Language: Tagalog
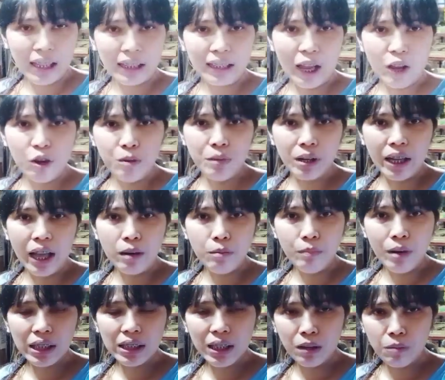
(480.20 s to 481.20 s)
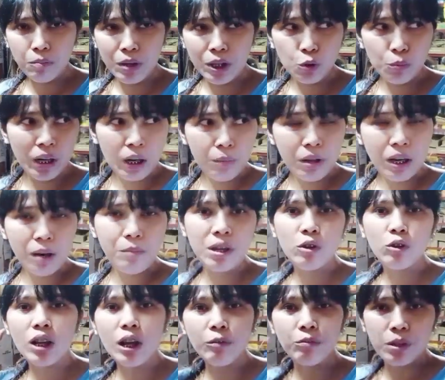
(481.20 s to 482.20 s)
tayo mag-unbox at medyo marami-rami
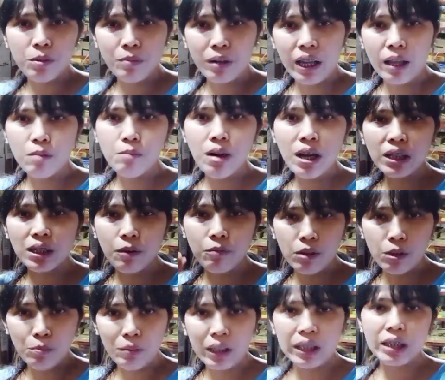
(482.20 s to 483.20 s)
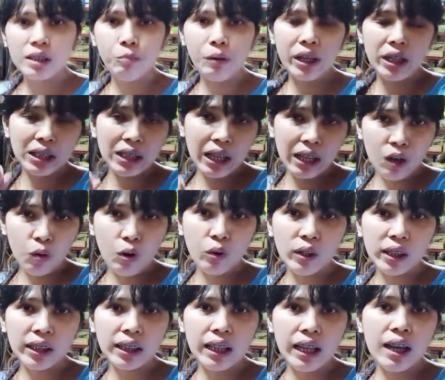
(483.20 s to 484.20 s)
yun after mag-unbox, after mag-display is gagawa
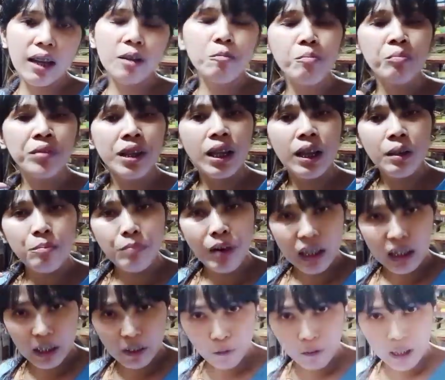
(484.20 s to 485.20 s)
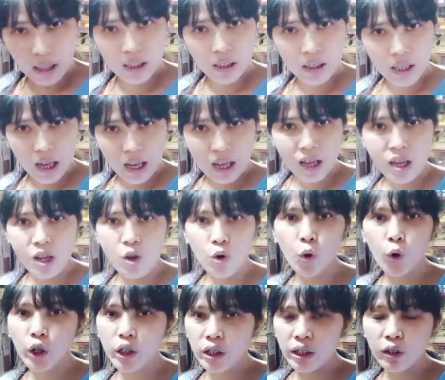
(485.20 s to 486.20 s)
ulit ng pang-refill na
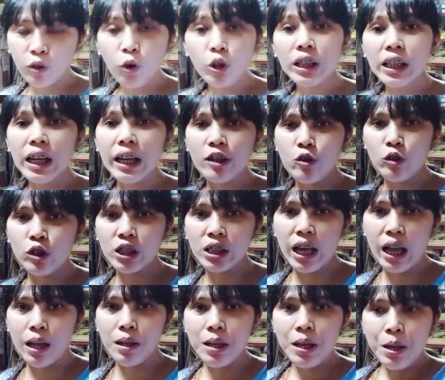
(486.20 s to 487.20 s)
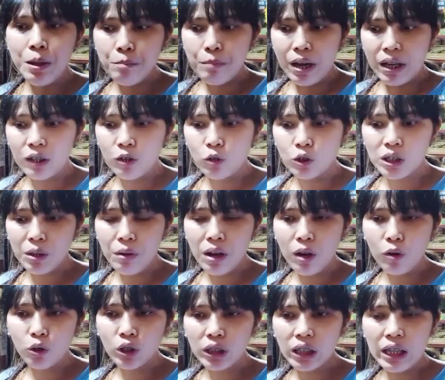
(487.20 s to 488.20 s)
order. Konti lang yun siya para doon sa mga
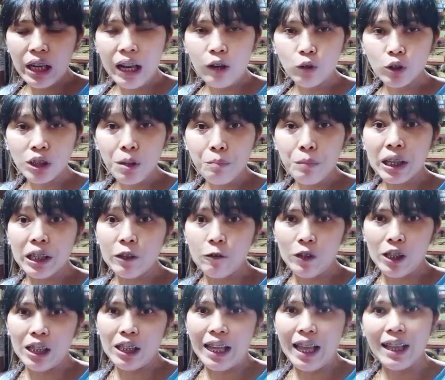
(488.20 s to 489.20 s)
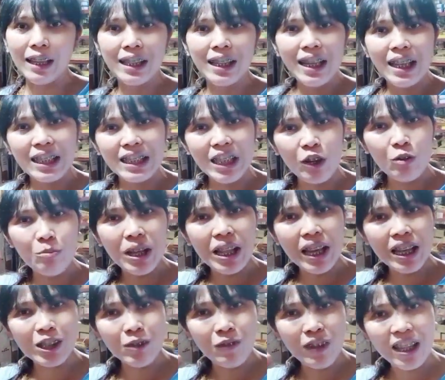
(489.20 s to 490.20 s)
konti na lang or sa pang-refill nga. See you in my
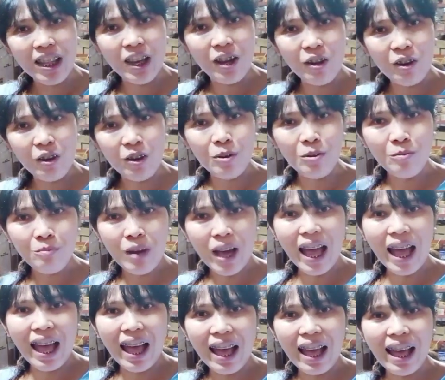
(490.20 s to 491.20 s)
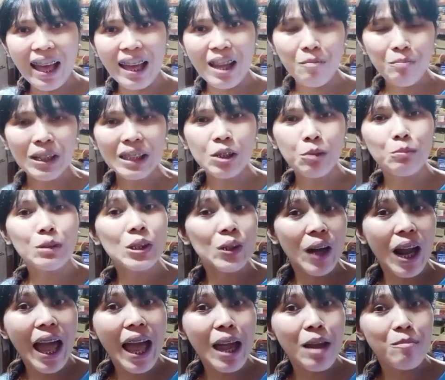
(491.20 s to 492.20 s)
next video! Bye! Please
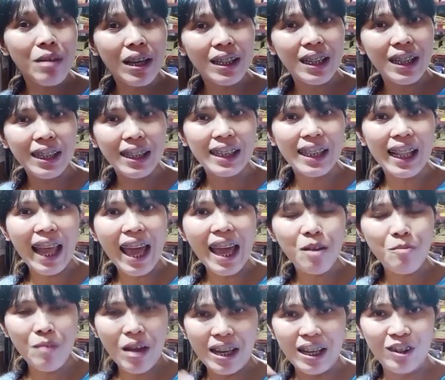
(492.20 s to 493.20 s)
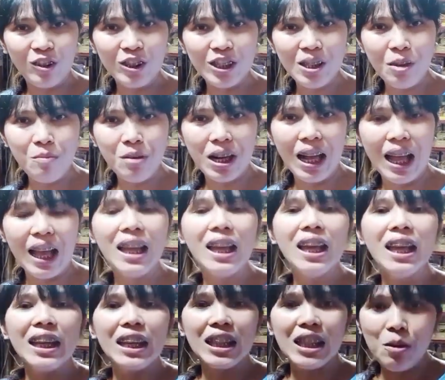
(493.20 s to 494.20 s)
subscribe and hit the like para doon sa mga
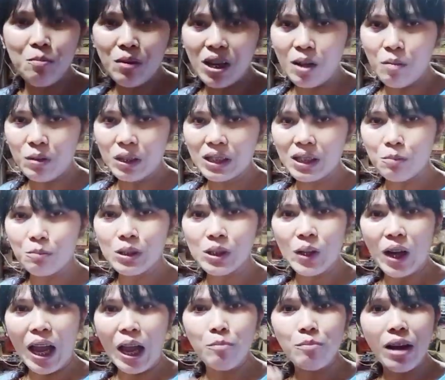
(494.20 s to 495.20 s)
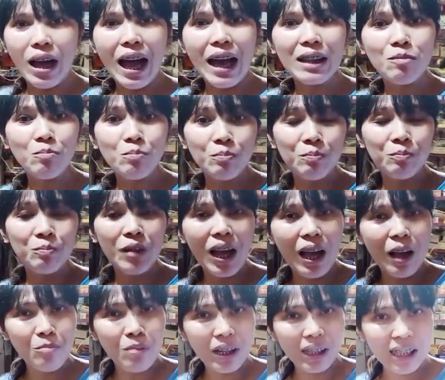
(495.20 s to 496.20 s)
hindi pa nakapag-subscribe at uh,
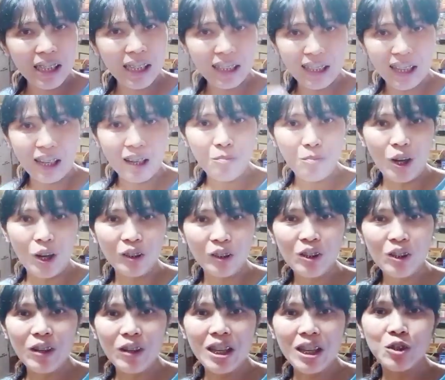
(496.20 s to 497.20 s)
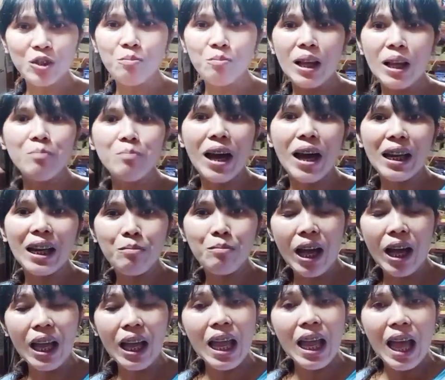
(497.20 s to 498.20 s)
pakihit na rin po ang notification bell para
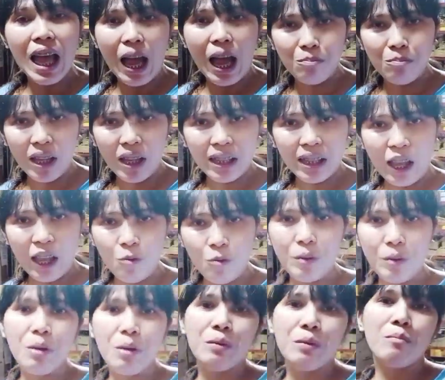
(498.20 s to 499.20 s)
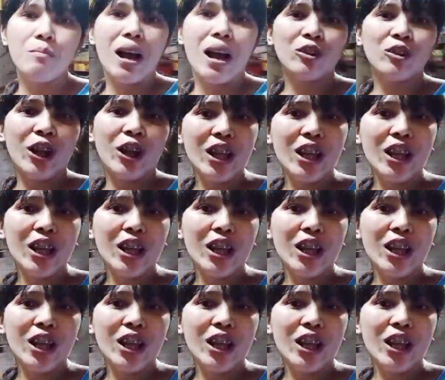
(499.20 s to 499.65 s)
ma-update kayo pag may mga bago tayong